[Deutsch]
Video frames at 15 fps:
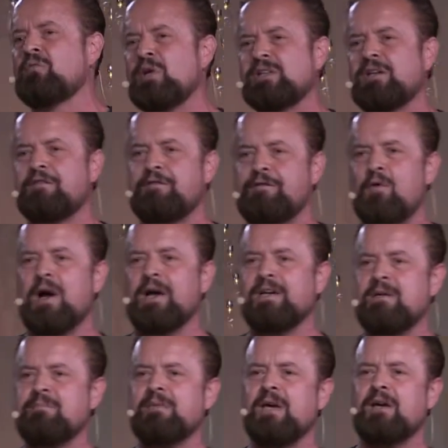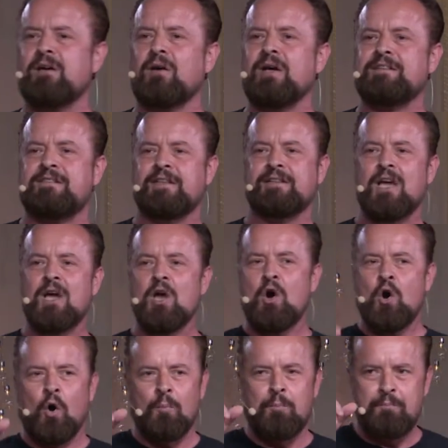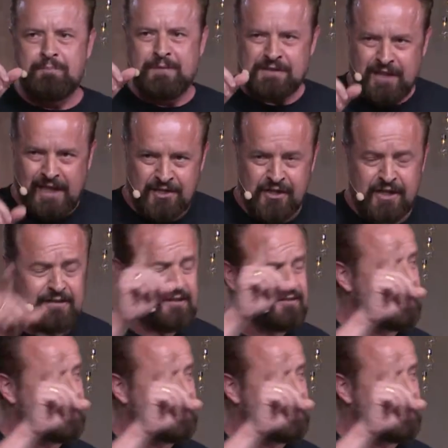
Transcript: wurde vor ihm gekreuzigt. Und die Geschichte